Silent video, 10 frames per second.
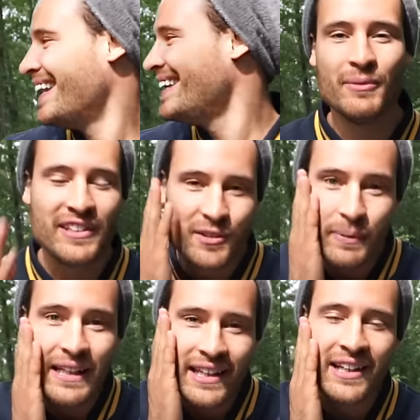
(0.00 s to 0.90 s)
Dann nehme ich das
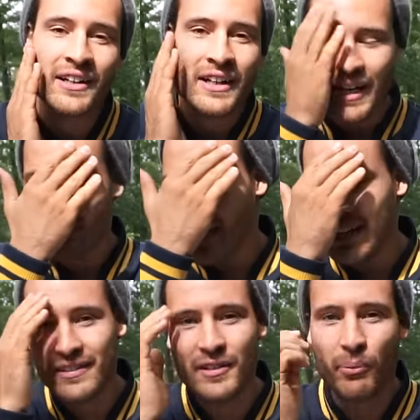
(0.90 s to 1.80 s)
Peeling, ähm,
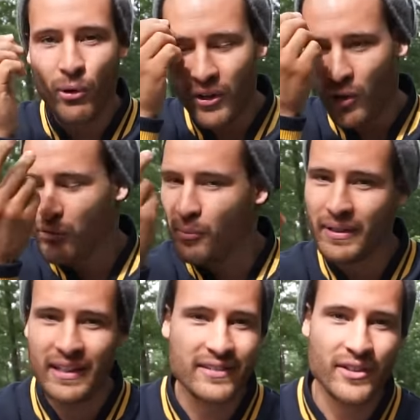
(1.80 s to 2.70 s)
reinigt die Poren, auch für
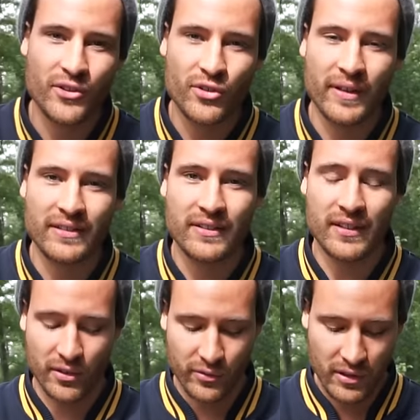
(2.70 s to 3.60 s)
Mitesser und sowas ist
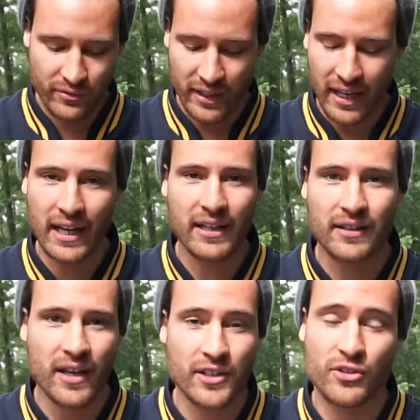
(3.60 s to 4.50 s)
das auf jeden Fall
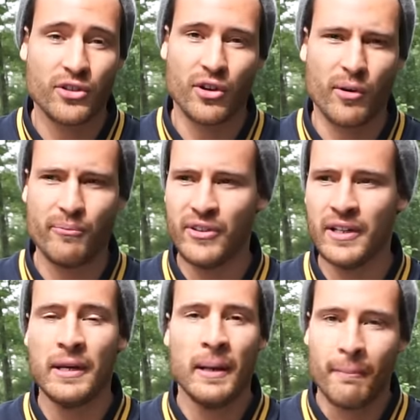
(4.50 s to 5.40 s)
geeignet. Kann ich euch auch empfehlen.